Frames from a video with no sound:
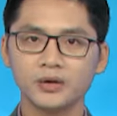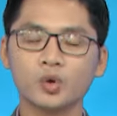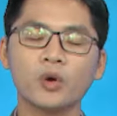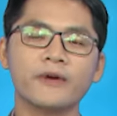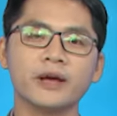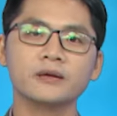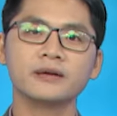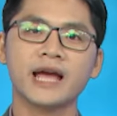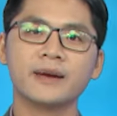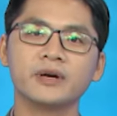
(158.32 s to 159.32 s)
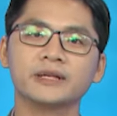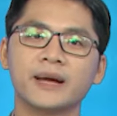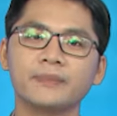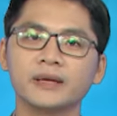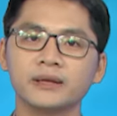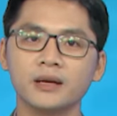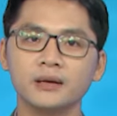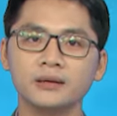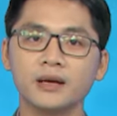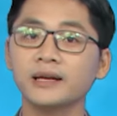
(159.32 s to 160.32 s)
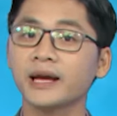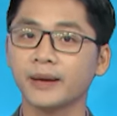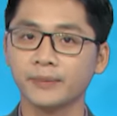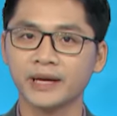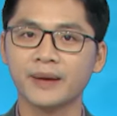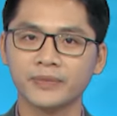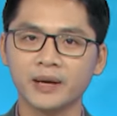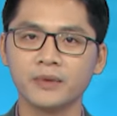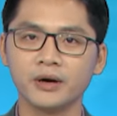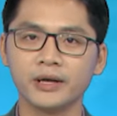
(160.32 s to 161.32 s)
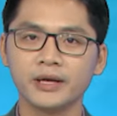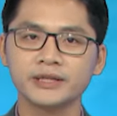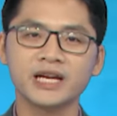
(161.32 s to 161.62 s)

Thưa quý vị, từ ngày 18 tháng 9 đến ngày 5 tháng 10,